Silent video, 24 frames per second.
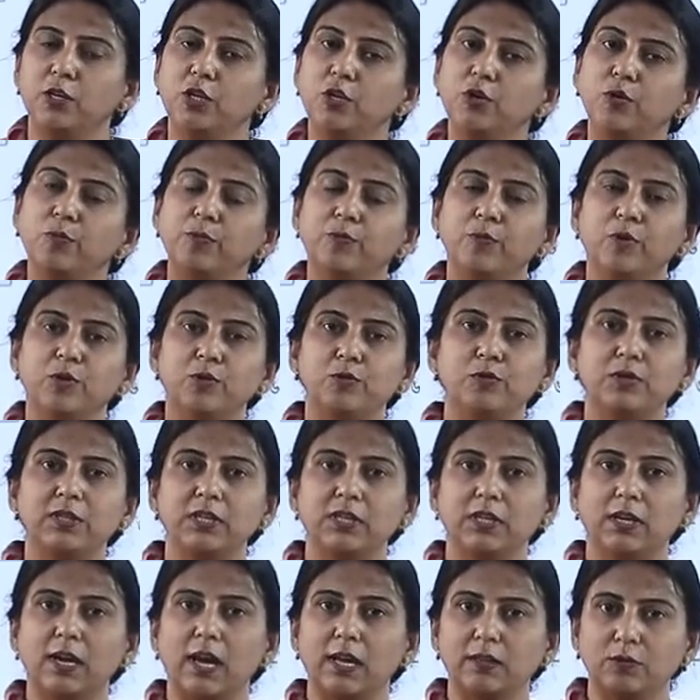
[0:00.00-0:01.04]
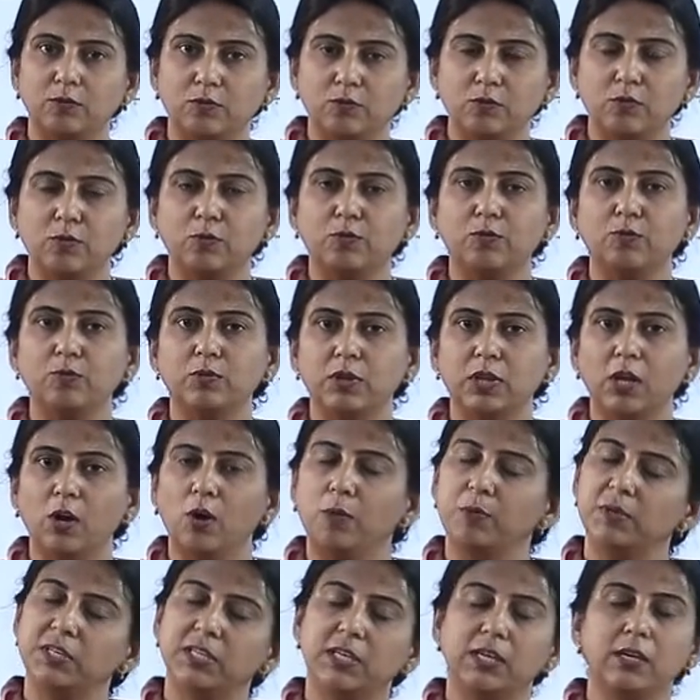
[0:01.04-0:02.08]
নিয়ম মতো যে কাজগুলো করতে
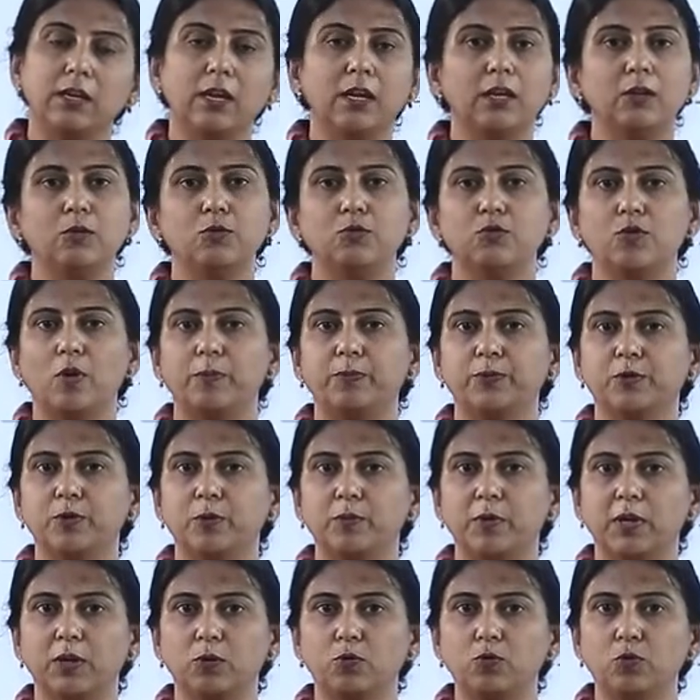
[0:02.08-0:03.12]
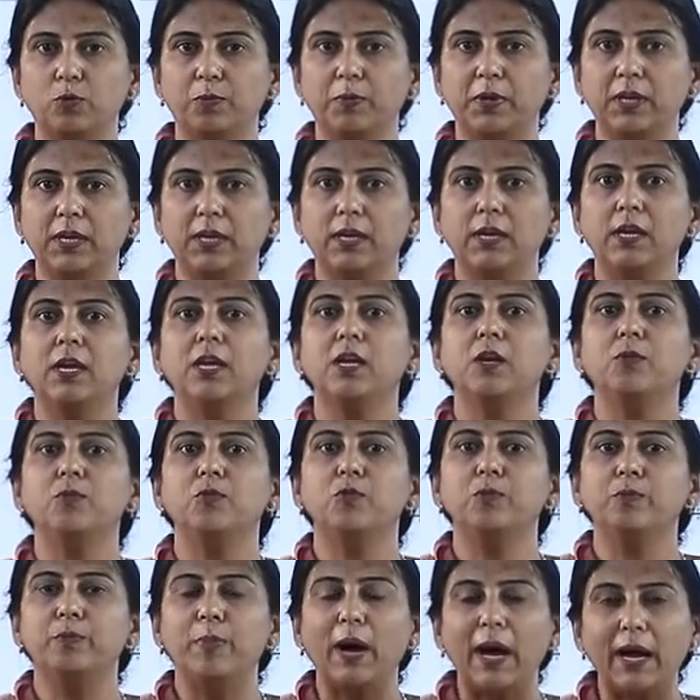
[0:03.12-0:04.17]
হবে সেটা কিন্তু সব সময় করবে
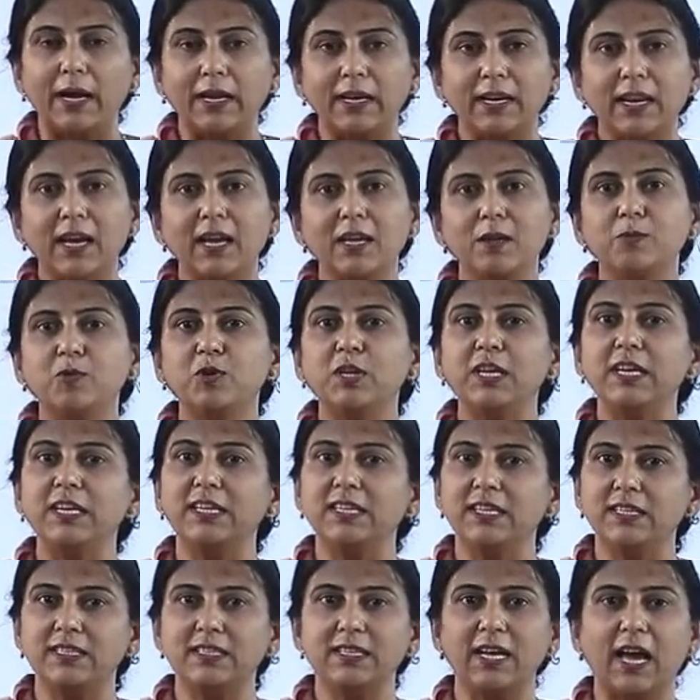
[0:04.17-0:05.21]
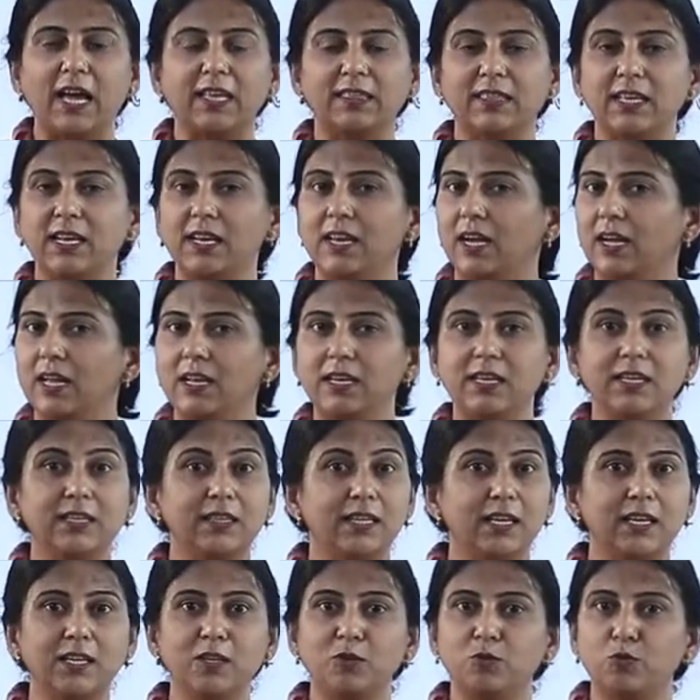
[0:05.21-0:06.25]
এবং বাংলা এবং ইংরেজি হাতের লেখা
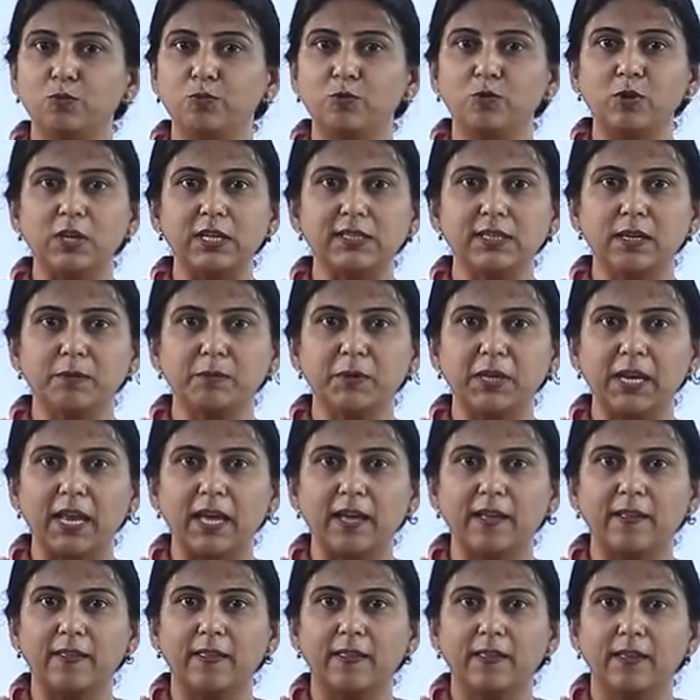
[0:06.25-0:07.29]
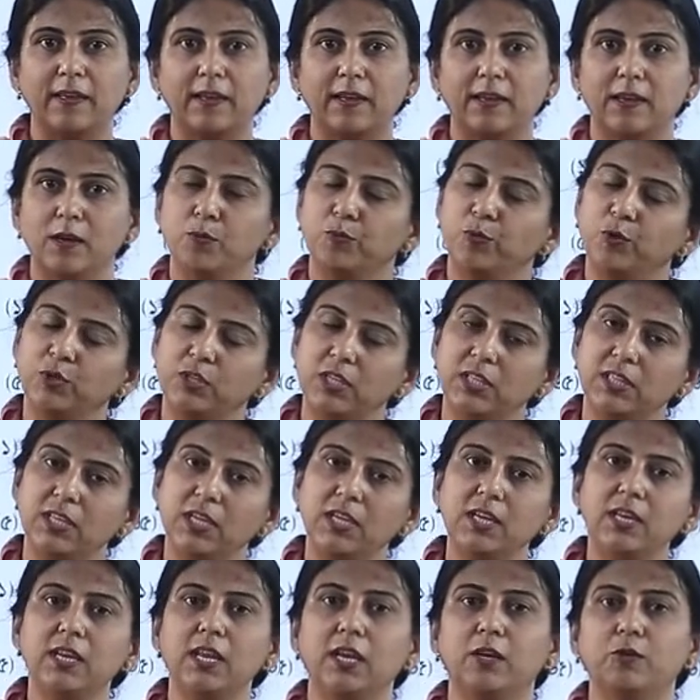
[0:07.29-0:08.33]
লিখতে কিন্তু ভুলে যাবে না
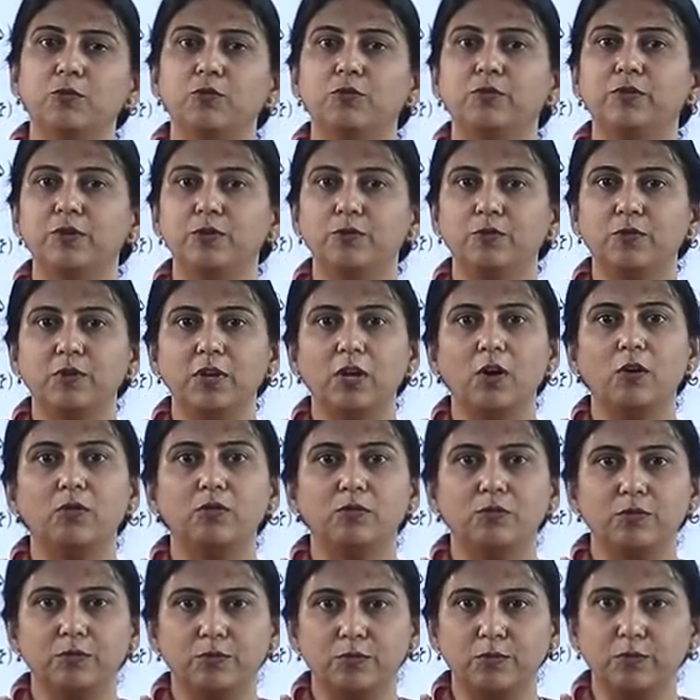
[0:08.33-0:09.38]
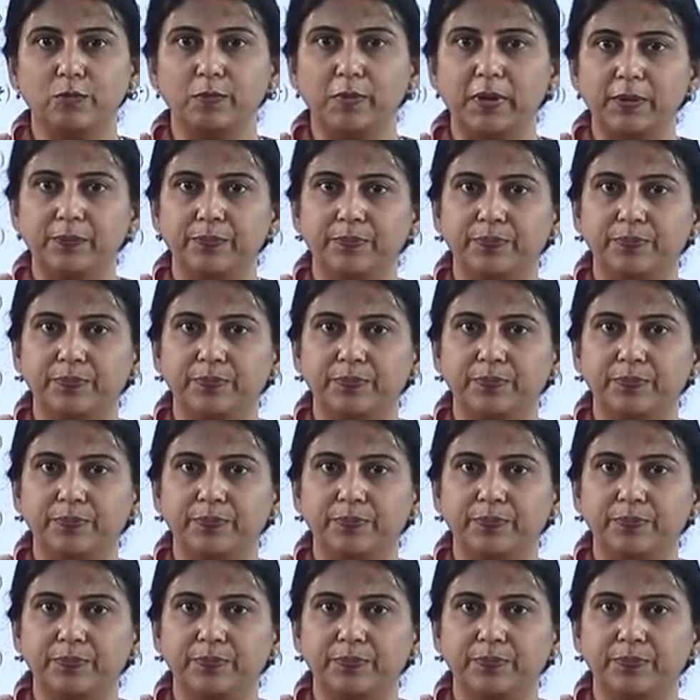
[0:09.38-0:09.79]
প্রতিদিন একটু একটু করে অঙ্ক করবে